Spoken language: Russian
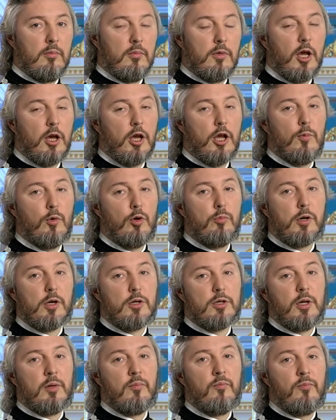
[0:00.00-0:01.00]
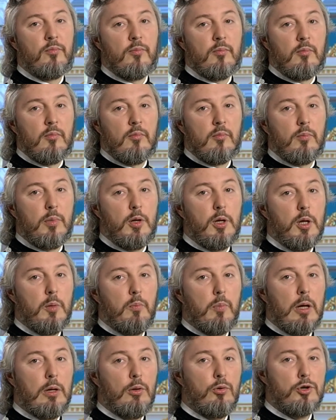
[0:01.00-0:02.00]
Таким образом, было
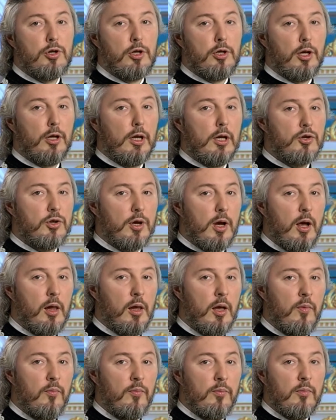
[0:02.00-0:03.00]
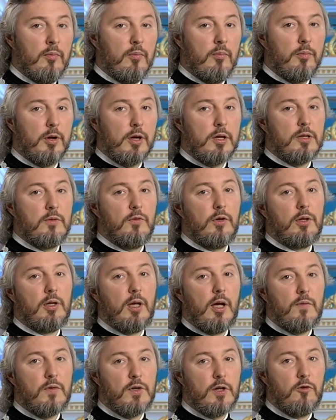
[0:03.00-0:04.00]
положено начало
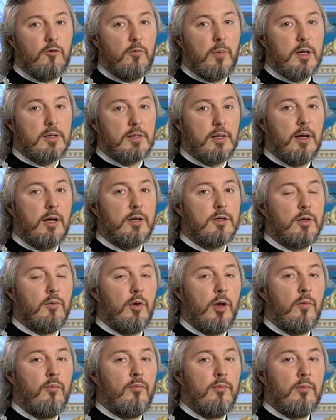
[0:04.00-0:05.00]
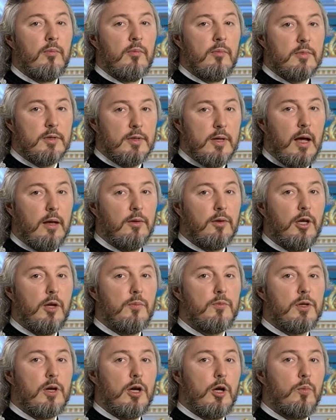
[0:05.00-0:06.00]
процветавшей впоследствии
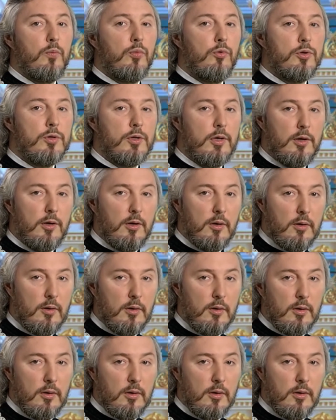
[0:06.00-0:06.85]
Сиандемской пустыни.